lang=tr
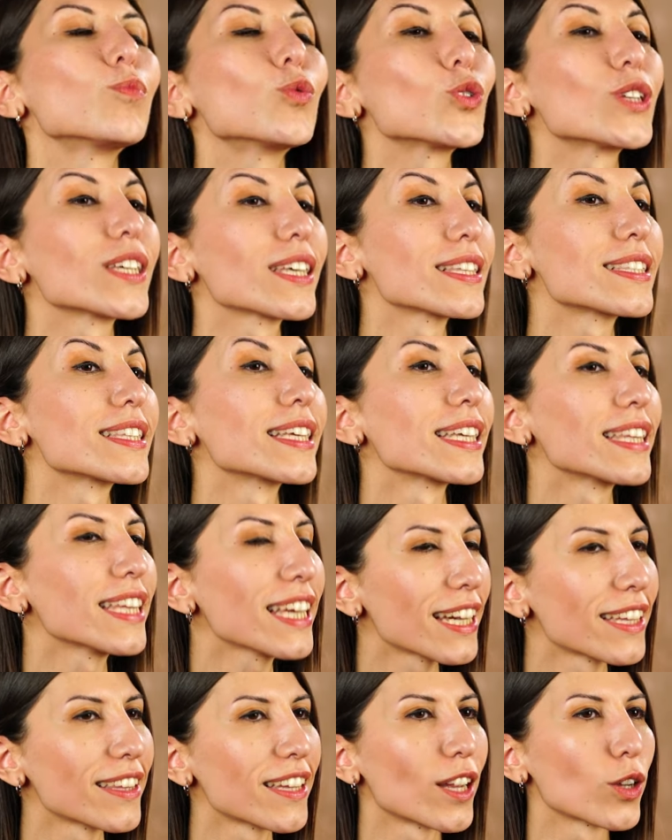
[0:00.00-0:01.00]
Buradaki sayı
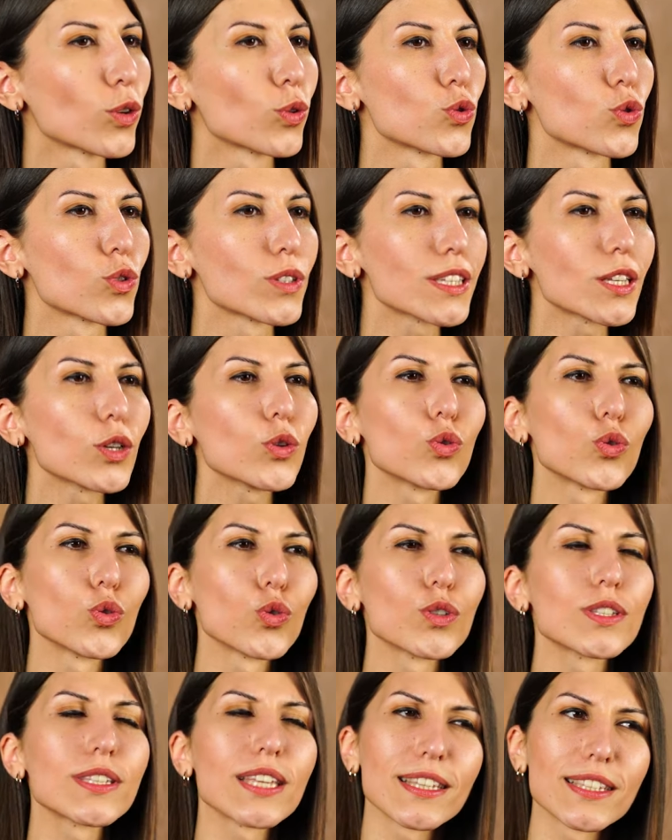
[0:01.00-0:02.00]
ne kadar küçükse
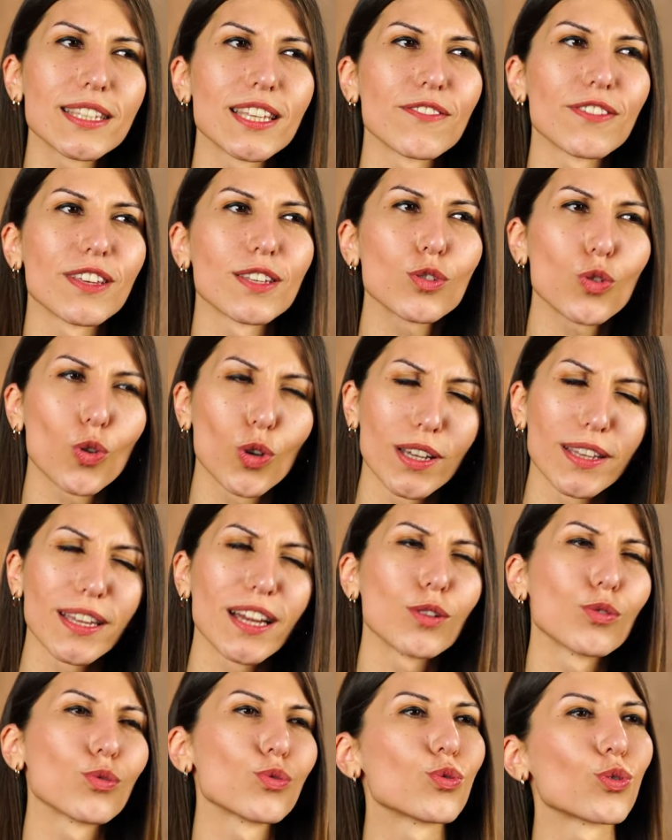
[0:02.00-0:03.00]
ürünün ses seviyesi o
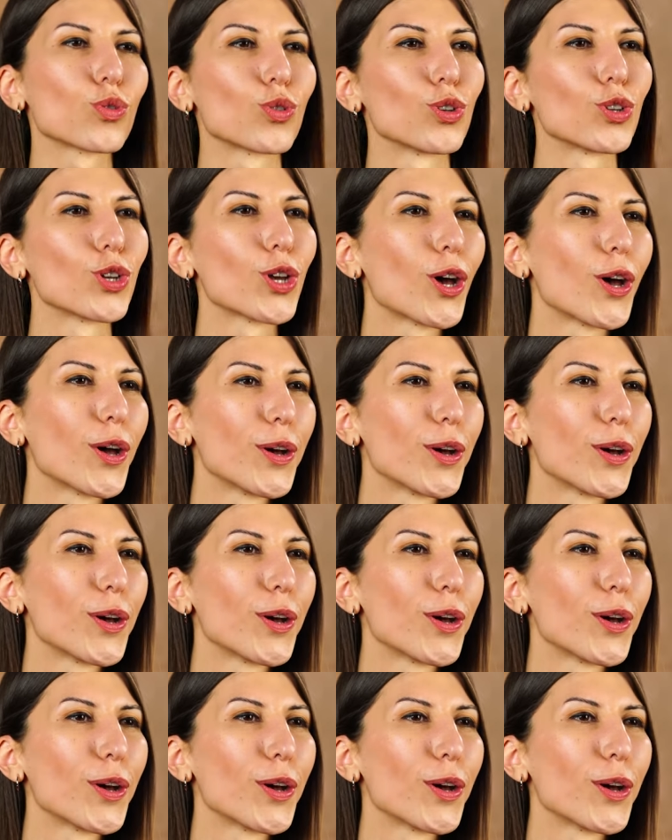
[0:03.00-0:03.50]
kadar düşük oluyor.